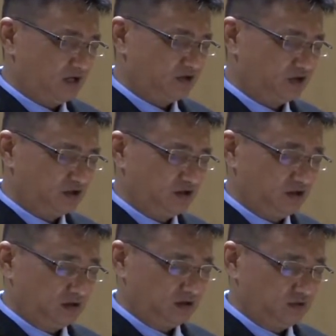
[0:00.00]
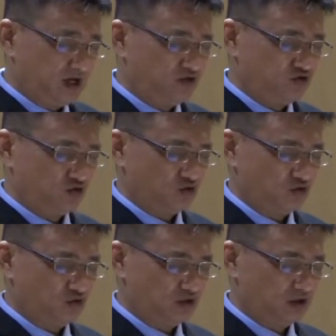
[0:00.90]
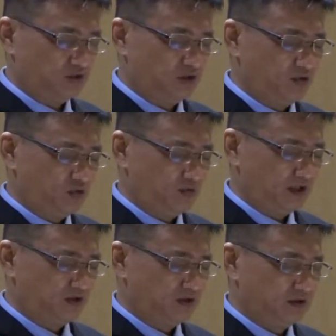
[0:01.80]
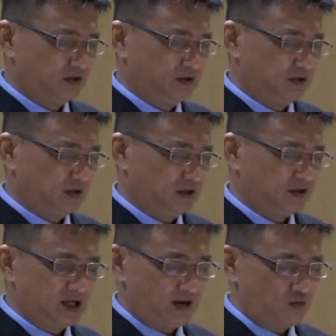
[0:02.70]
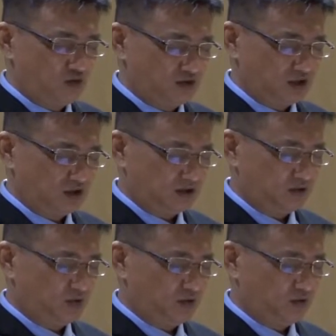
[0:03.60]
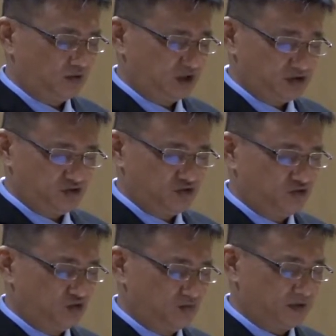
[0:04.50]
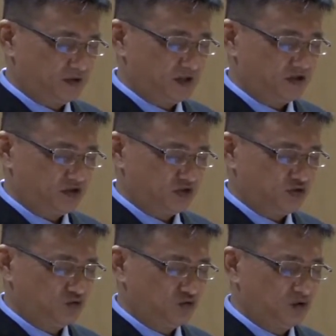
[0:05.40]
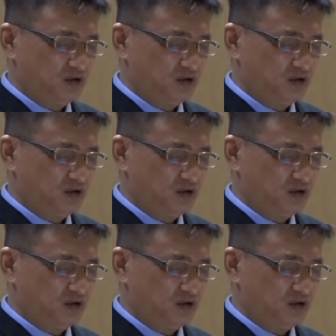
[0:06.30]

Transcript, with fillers: 信元首这位我们的大牧者，这位拯救我们的基督，